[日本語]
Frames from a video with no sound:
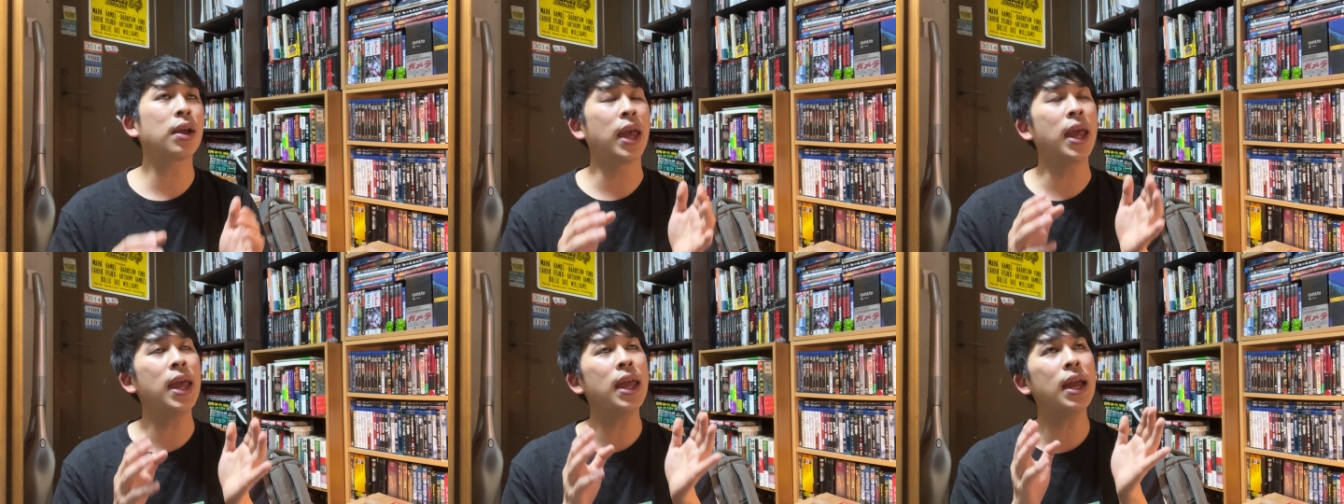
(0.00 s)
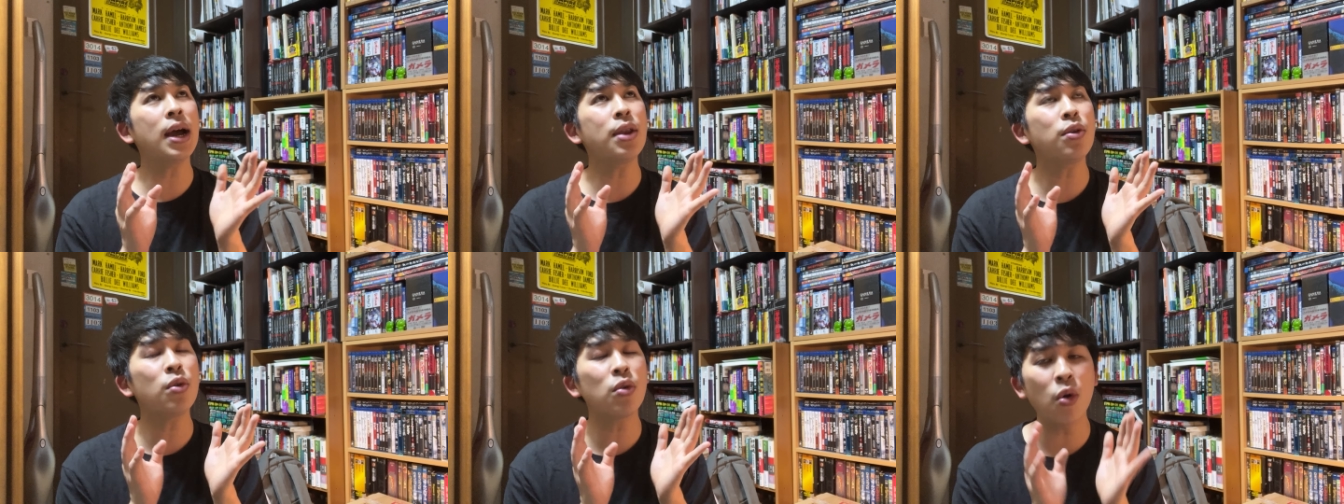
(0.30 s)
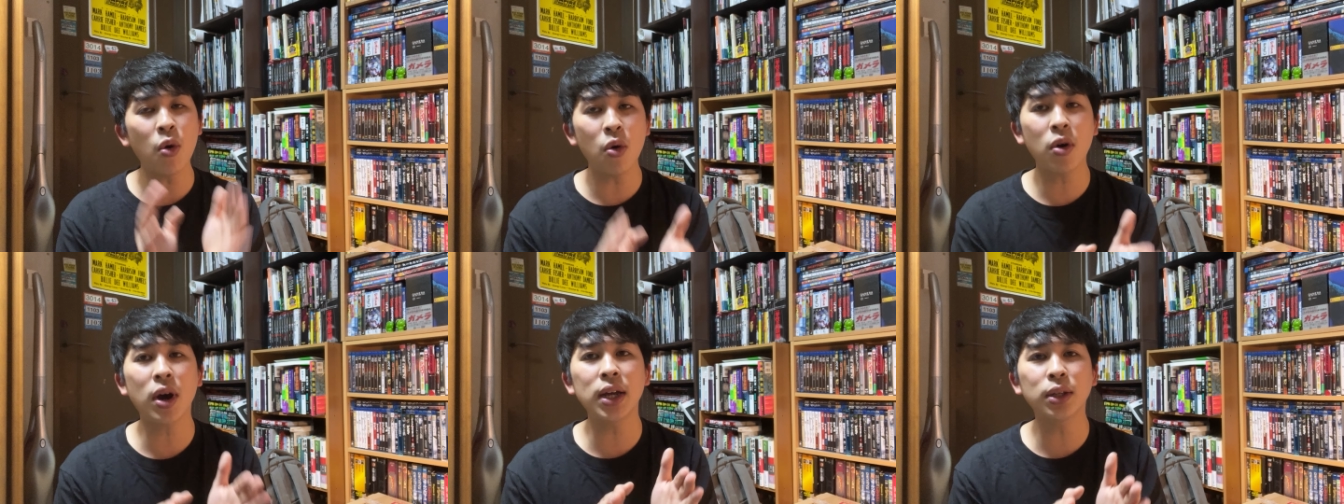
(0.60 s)
映画の
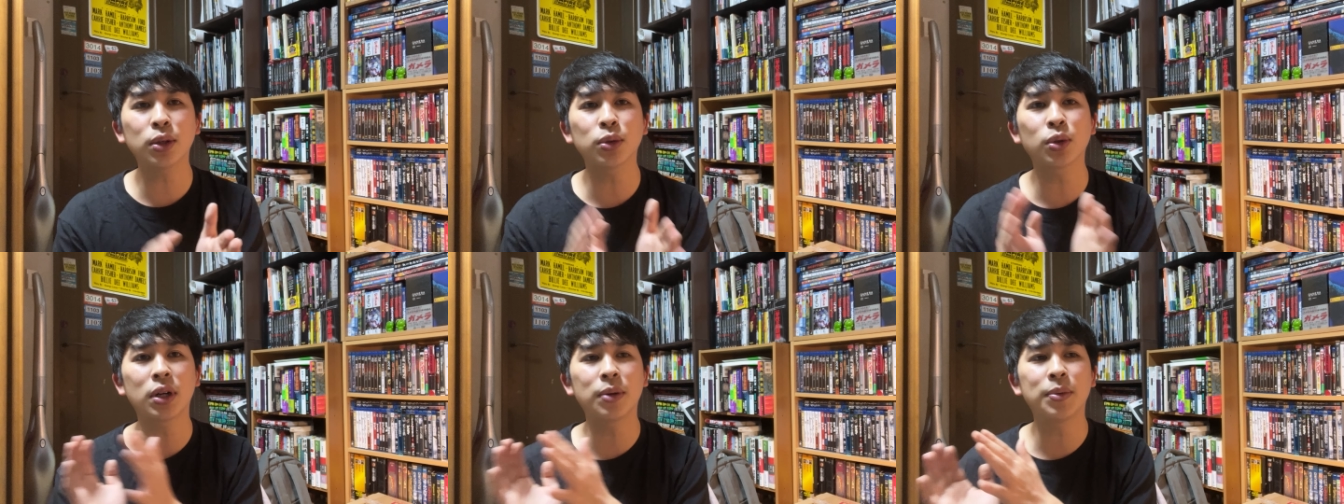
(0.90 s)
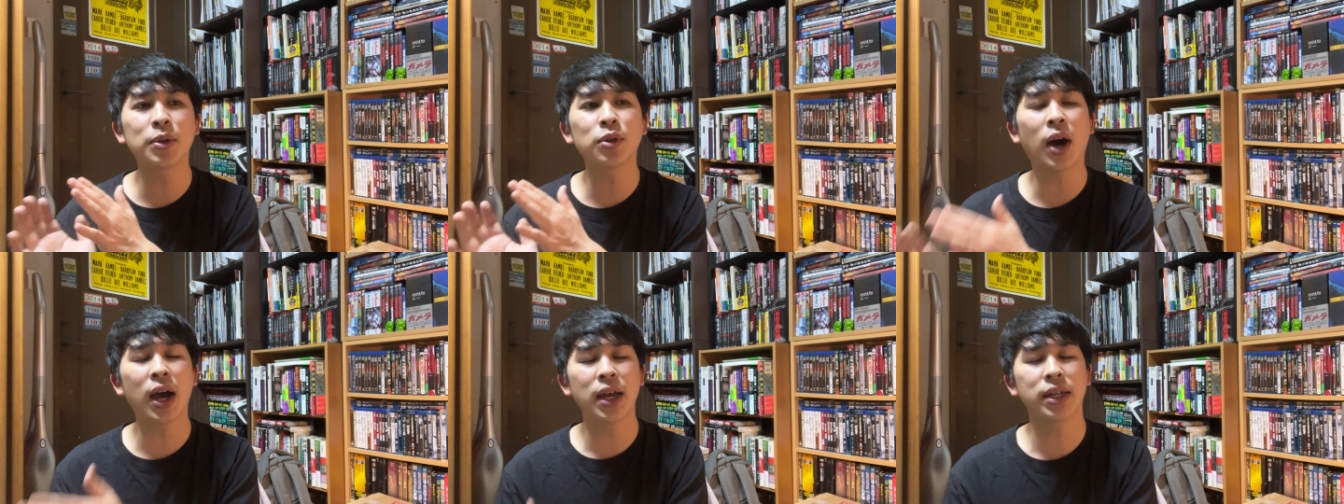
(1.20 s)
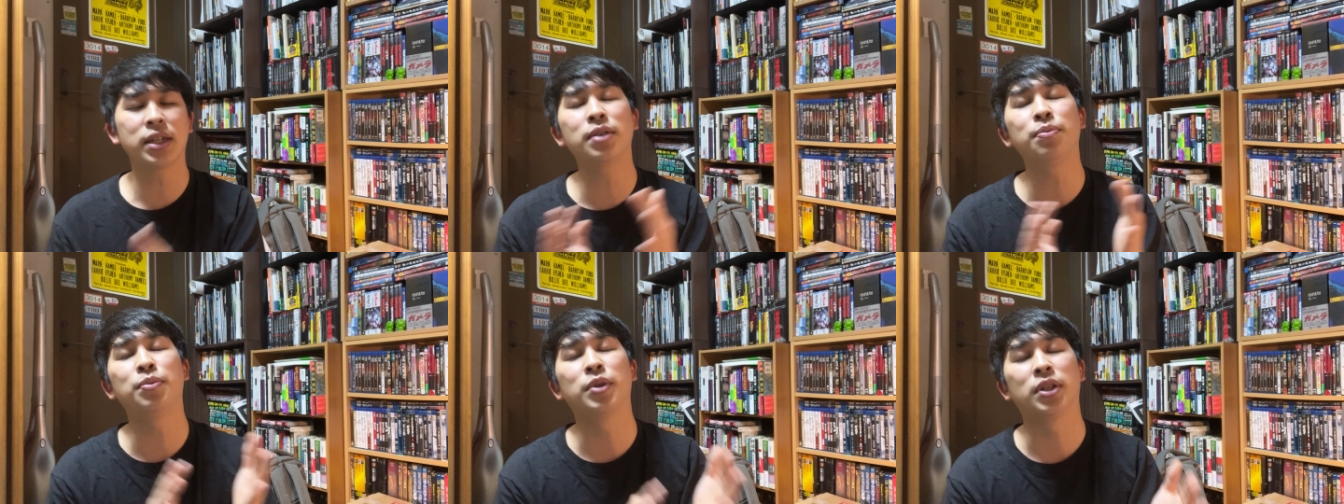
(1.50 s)
公開とドラマの配
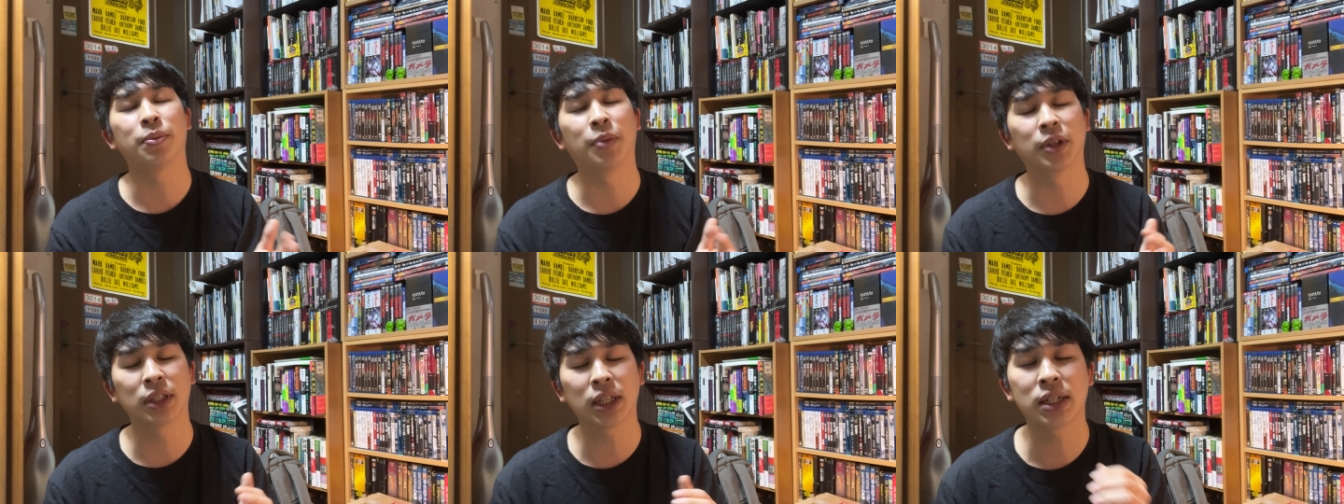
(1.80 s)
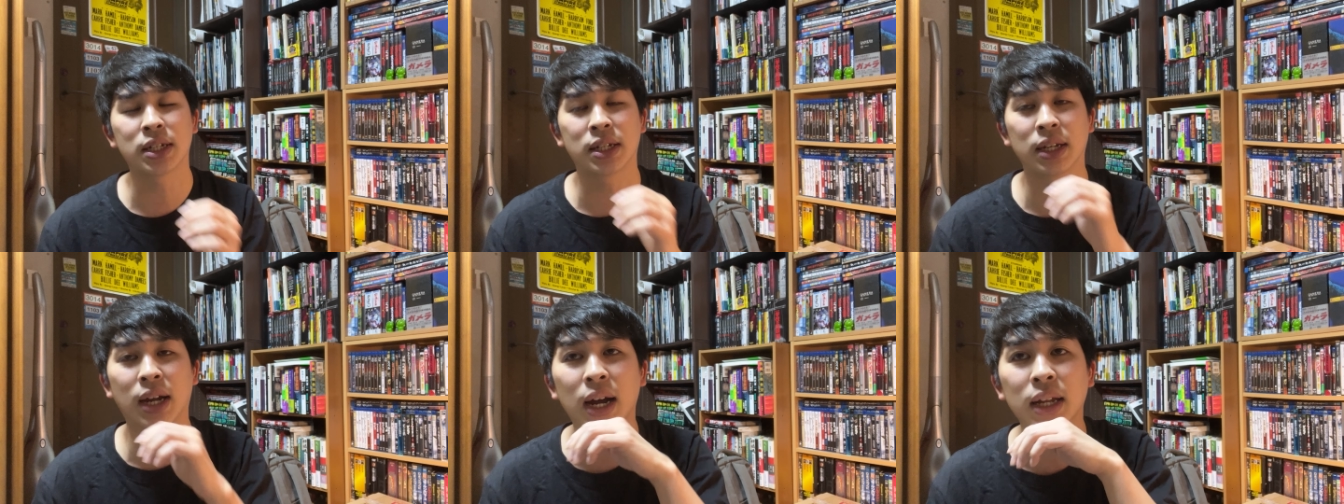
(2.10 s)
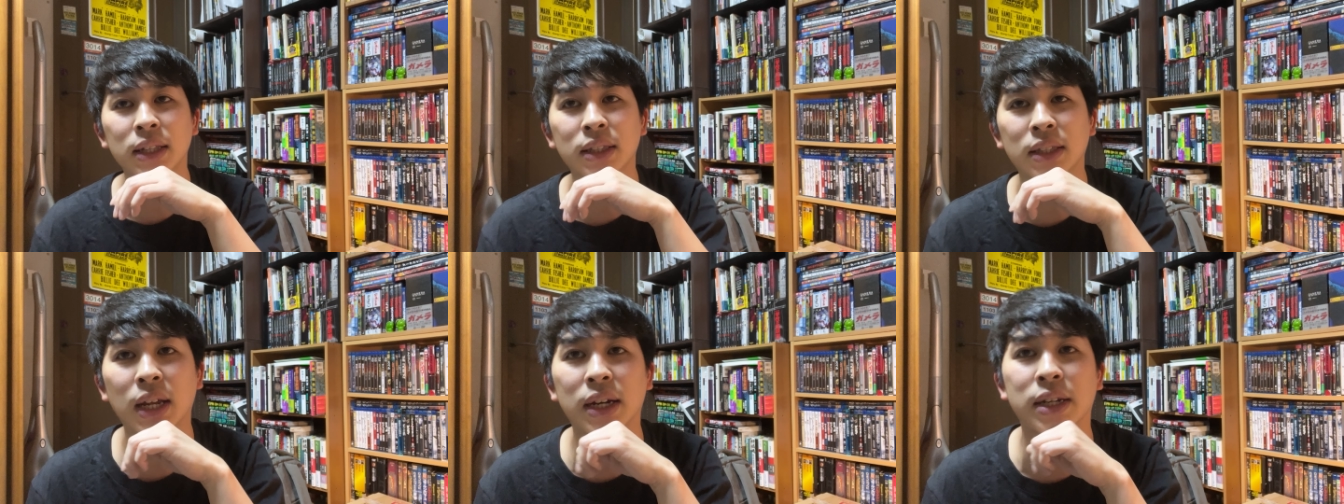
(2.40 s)
信日ってまた
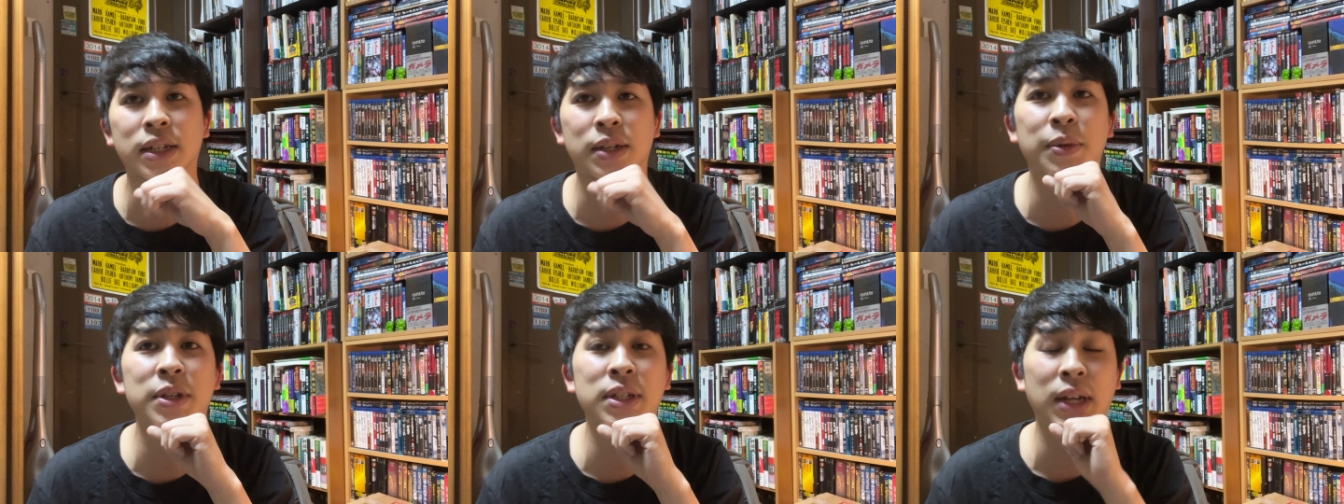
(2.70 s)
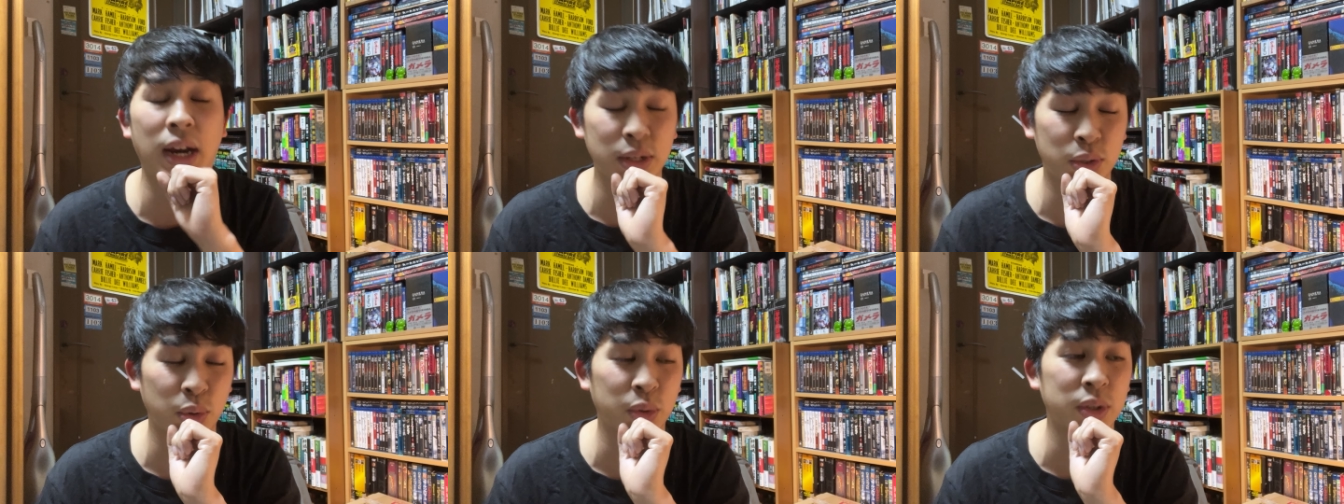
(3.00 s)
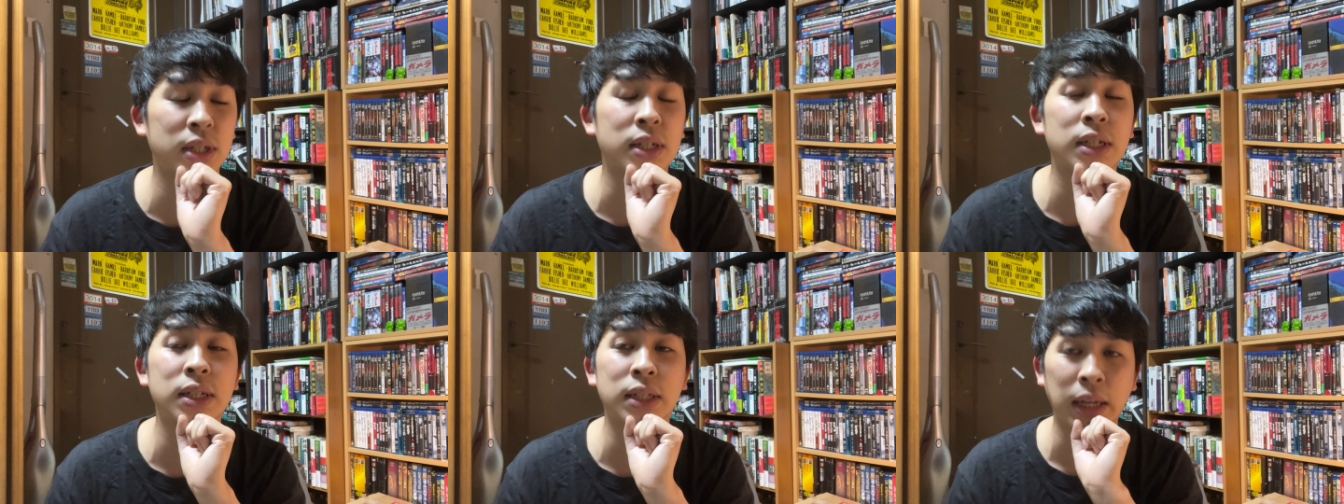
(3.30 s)
違ったりしますから、初
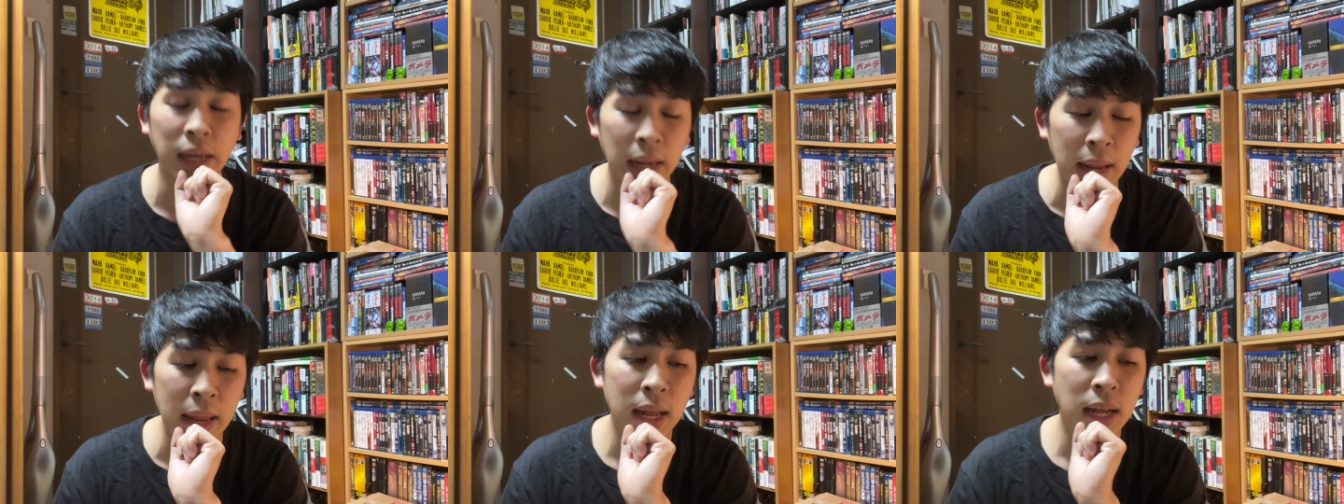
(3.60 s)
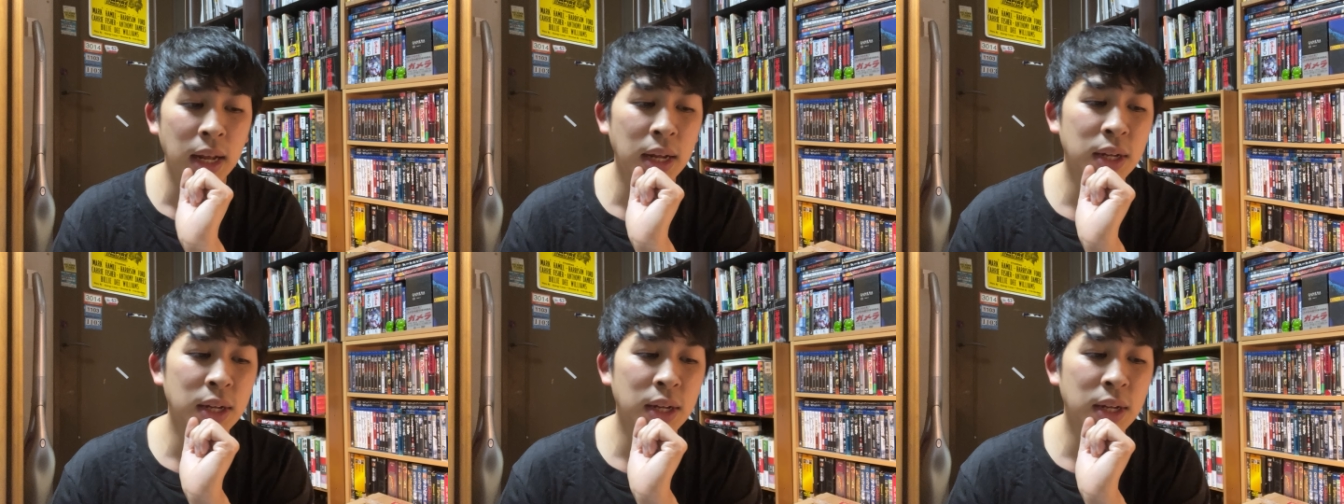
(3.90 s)
日ってね。